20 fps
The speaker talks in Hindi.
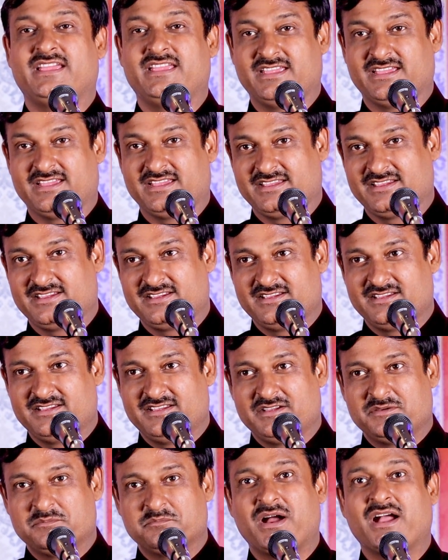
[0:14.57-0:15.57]
नहीं है
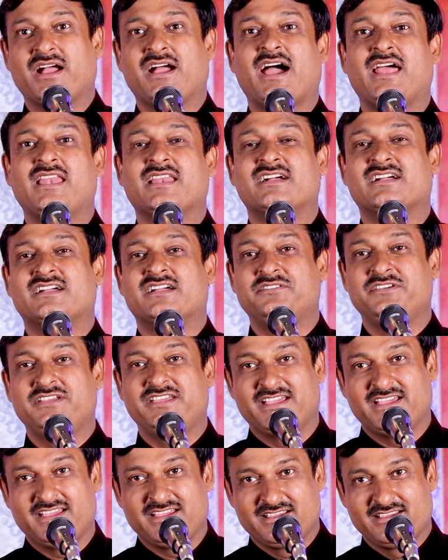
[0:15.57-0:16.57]
बंगाल का
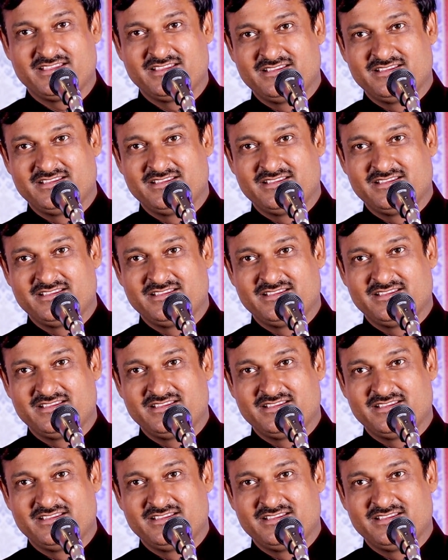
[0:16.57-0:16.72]
कवि है